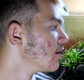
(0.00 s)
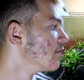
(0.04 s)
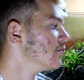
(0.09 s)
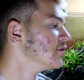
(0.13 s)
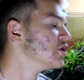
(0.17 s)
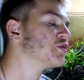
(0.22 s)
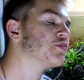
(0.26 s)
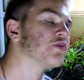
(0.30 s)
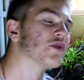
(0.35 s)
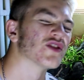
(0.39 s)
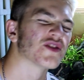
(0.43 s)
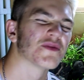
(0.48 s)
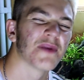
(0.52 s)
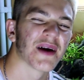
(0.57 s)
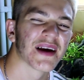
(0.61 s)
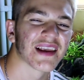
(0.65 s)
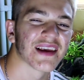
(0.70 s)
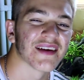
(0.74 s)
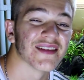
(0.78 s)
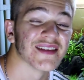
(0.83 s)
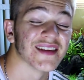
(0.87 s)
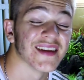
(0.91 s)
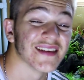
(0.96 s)
Mais je pense pas
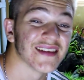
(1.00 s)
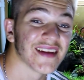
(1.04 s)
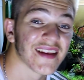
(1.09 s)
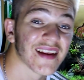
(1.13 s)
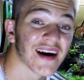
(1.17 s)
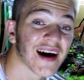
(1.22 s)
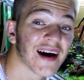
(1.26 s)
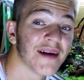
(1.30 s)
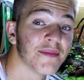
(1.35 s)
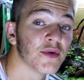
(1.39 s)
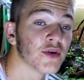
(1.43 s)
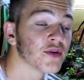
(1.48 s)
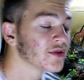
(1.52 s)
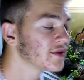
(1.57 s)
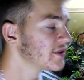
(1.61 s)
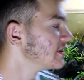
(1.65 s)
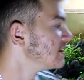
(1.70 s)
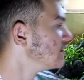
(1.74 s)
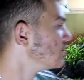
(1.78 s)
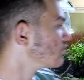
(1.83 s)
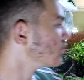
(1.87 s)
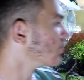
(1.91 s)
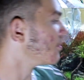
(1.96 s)
qu'avec des amandes
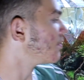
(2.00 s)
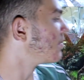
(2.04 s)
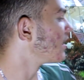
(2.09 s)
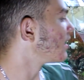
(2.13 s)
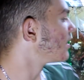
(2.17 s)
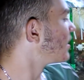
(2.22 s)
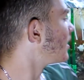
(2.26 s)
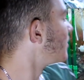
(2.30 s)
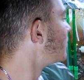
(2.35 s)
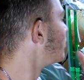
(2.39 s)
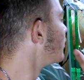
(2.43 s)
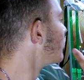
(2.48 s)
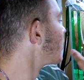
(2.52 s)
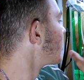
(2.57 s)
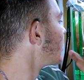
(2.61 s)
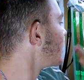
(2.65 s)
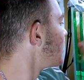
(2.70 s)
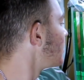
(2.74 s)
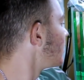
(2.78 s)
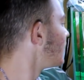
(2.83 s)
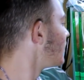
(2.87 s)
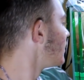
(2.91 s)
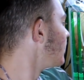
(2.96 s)
ils soient bien apeurés.